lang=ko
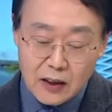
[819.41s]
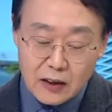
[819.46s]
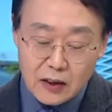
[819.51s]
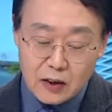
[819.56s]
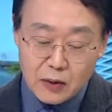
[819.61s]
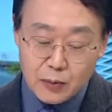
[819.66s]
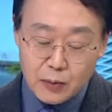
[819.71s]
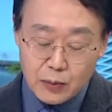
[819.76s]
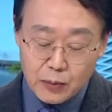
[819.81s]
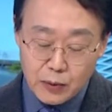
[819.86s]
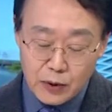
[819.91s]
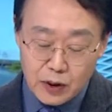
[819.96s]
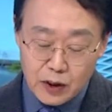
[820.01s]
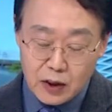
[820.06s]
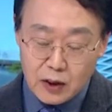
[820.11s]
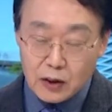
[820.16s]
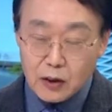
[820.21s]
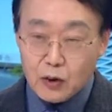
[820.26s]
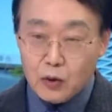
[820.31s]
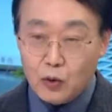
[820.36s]
그
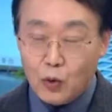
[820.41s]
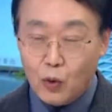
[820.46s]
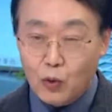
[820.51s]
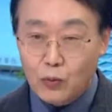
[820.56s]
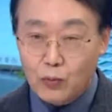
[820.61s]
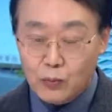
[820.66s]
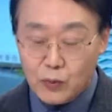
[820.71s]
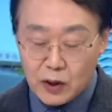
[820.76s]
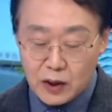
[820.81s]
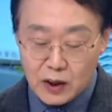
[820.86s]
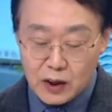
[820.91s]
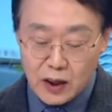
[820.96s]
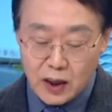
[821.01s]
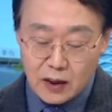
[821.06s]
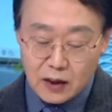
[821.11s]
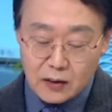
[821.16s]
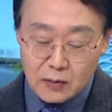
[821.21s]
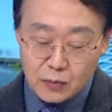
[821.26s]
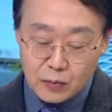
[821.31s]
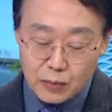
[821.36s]
부분이
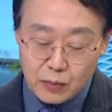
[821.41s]
농민이라는